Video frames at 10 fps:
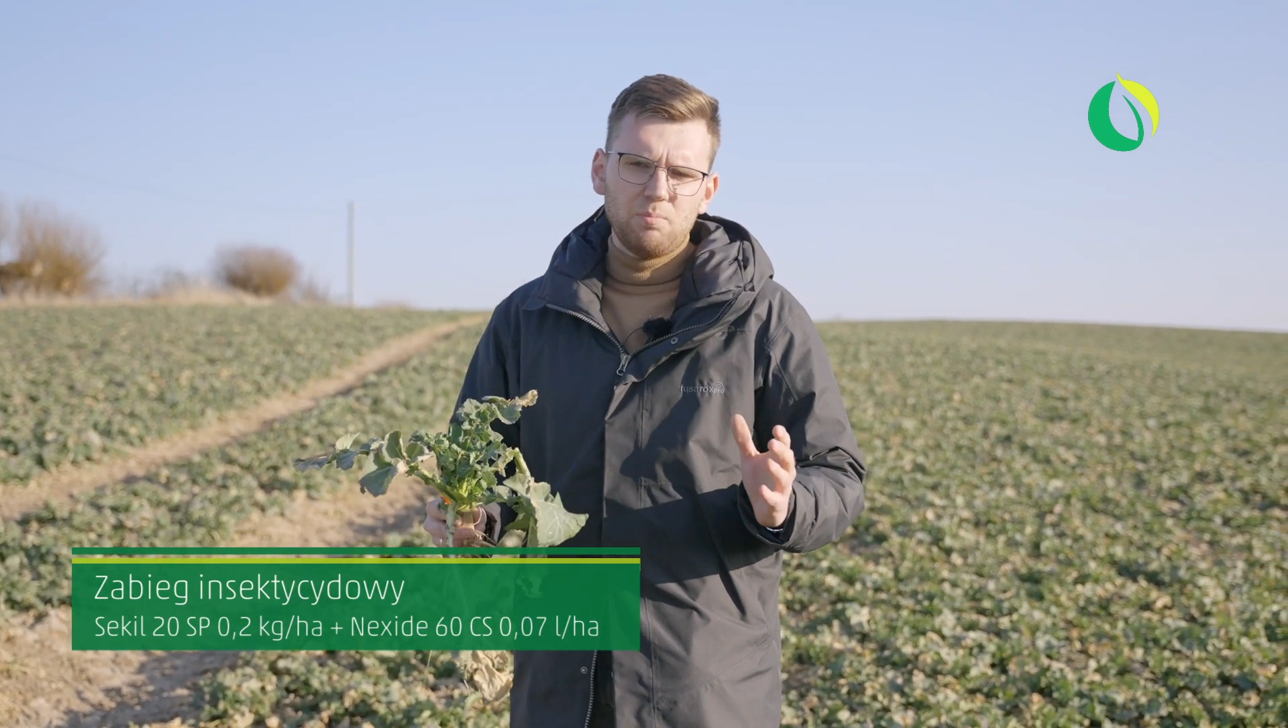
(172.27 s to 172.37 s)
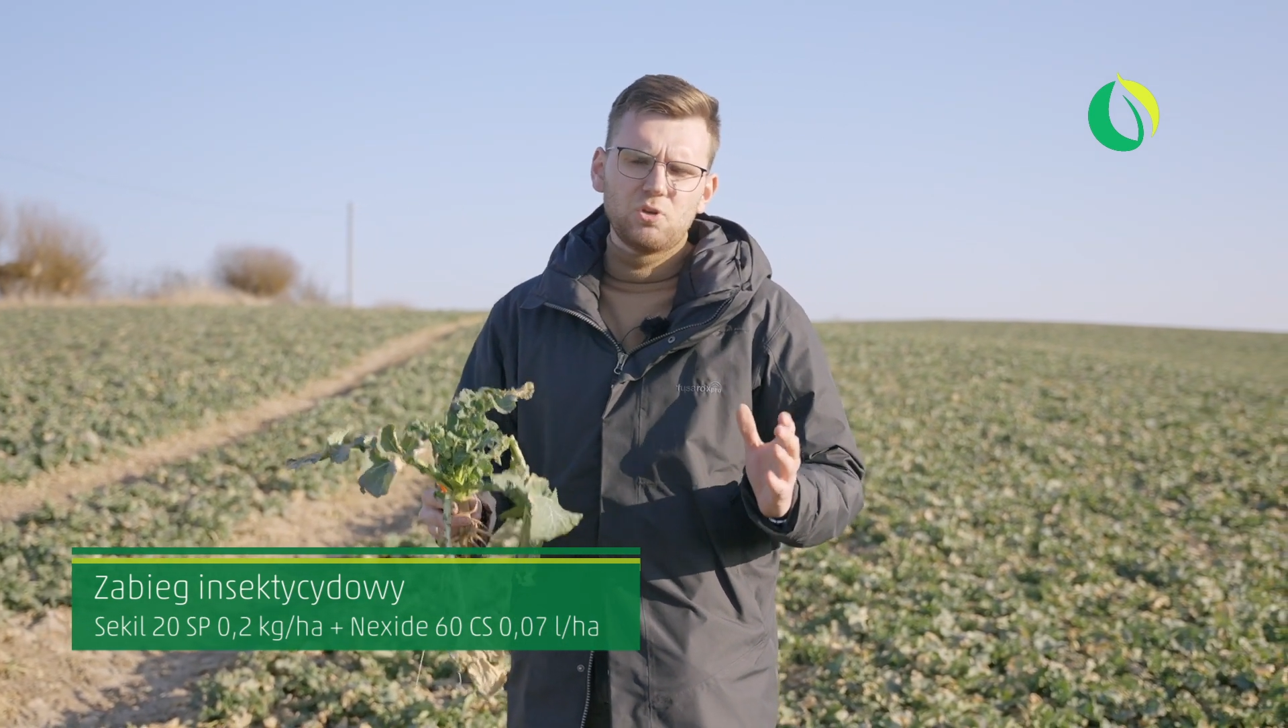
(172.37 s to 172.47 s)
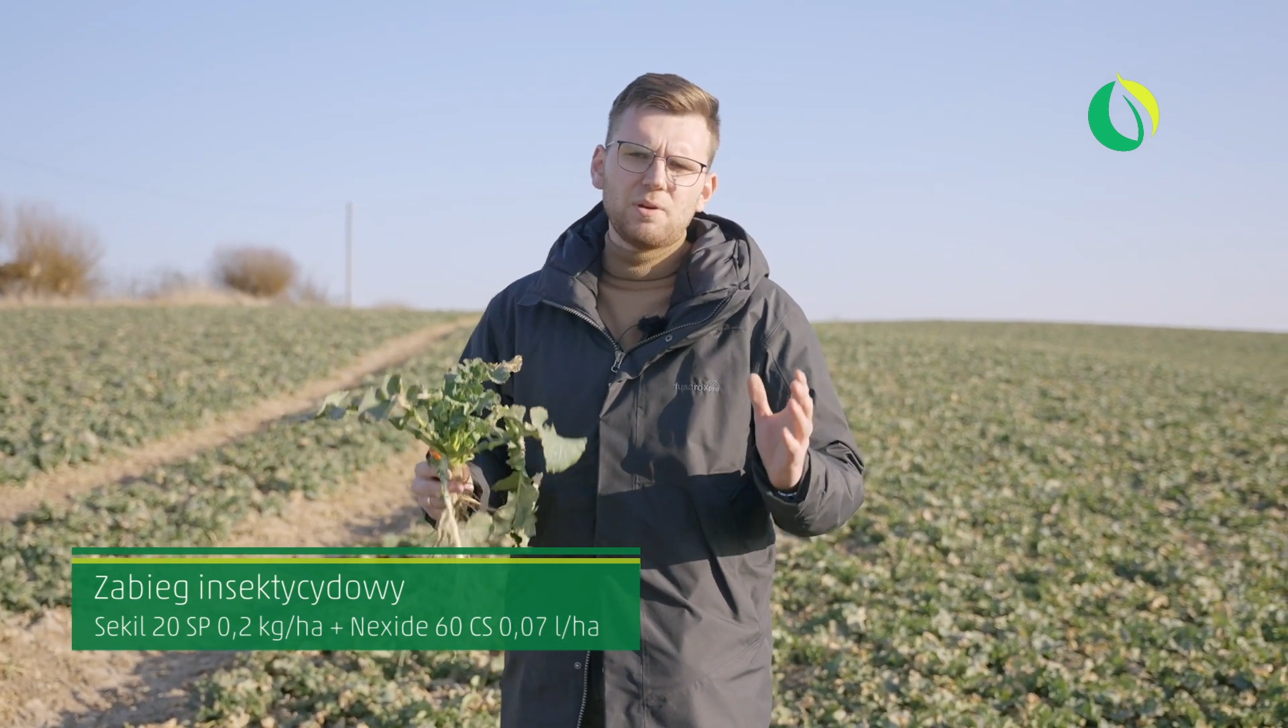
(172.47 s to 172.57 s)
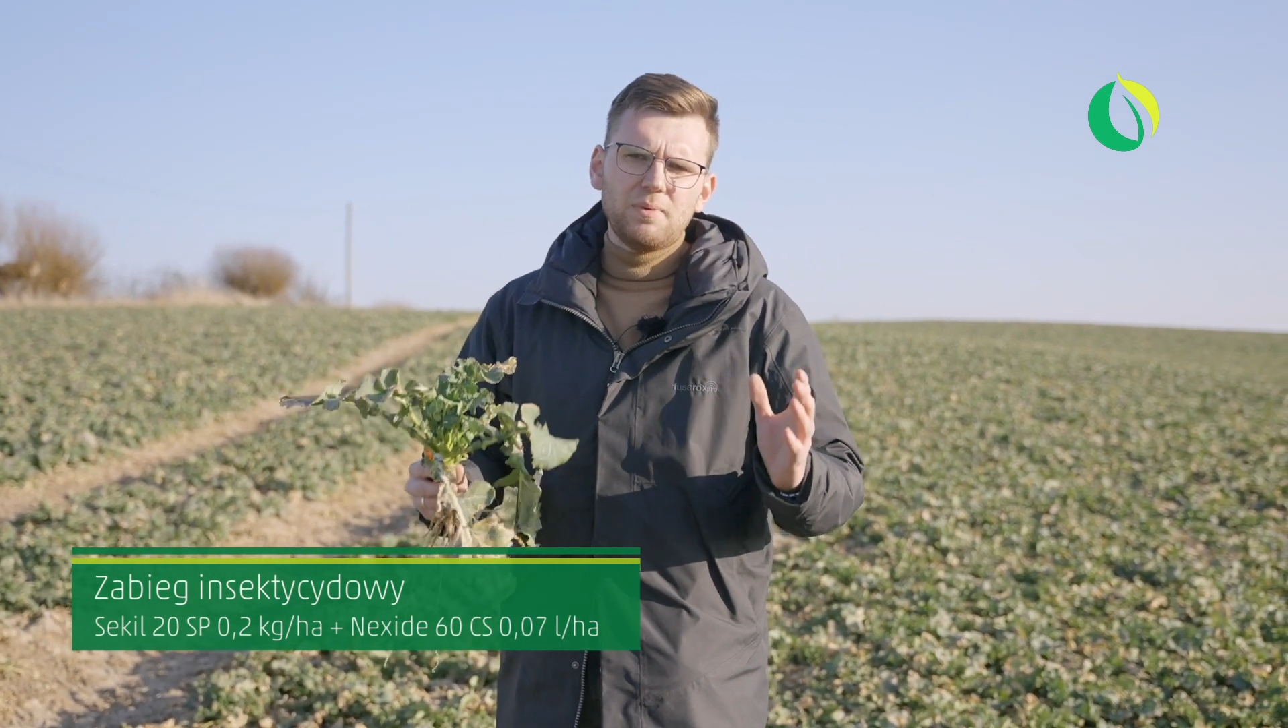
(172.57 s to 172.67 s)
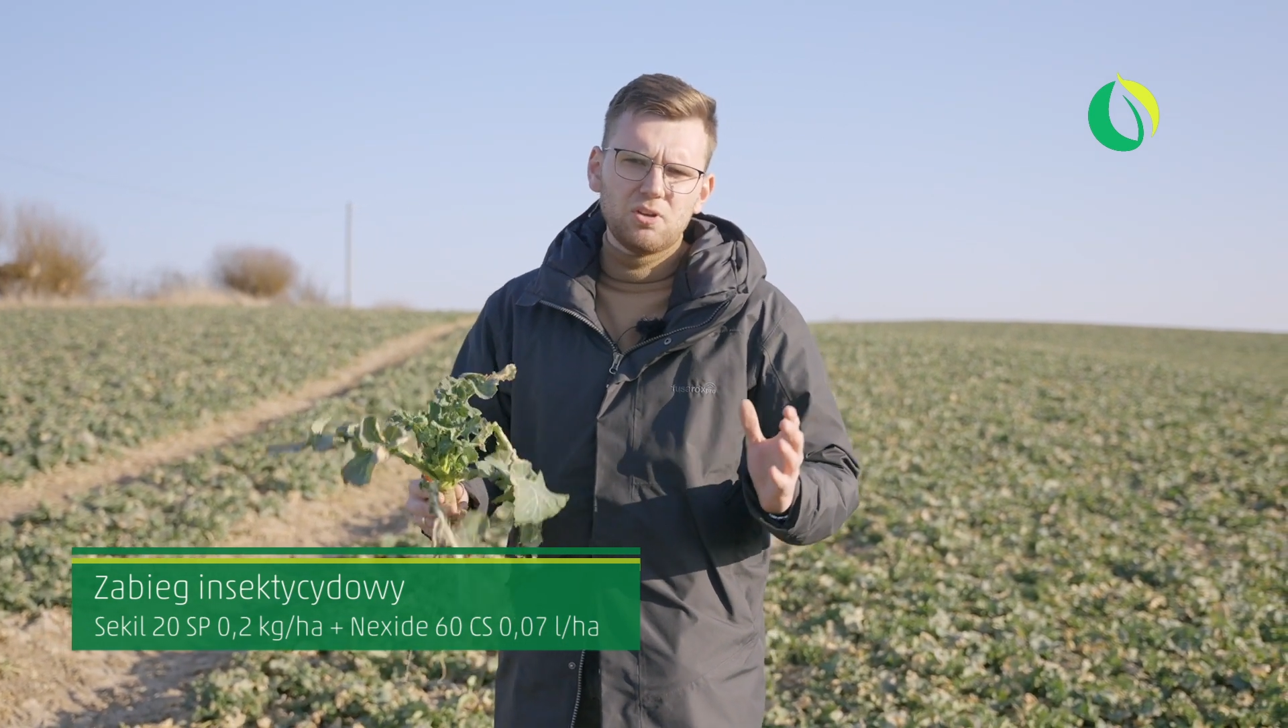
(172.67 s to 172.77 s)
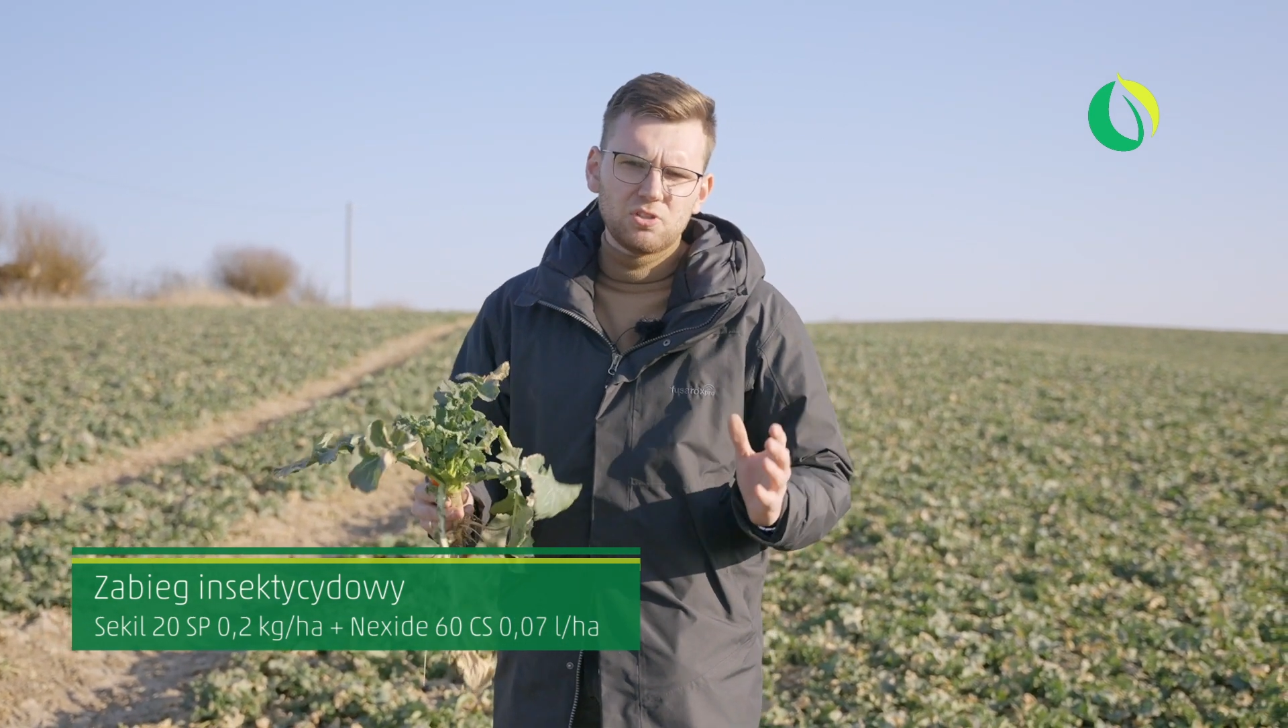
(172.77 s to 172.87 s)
Możemy go